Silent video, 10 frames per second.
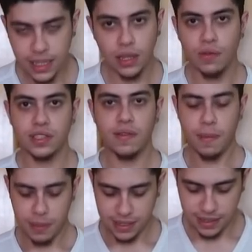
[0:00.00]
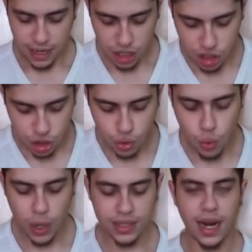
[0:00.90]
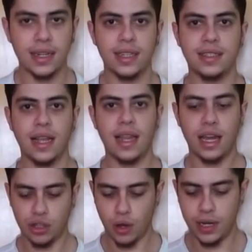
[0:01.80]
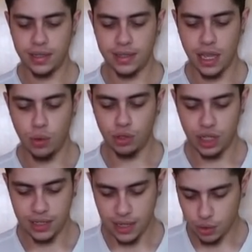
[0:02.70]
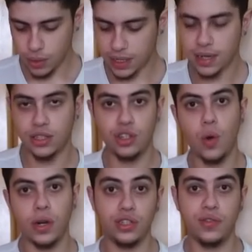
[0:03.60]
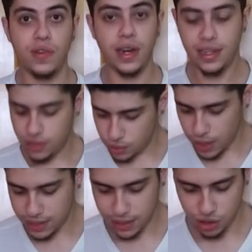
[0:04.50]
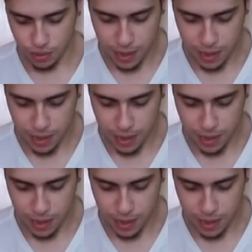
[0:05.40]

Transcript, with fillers: Então você vai precisar de duas cartas aleatórias. Eu utilizei duas cartas de cores diferentes do restante do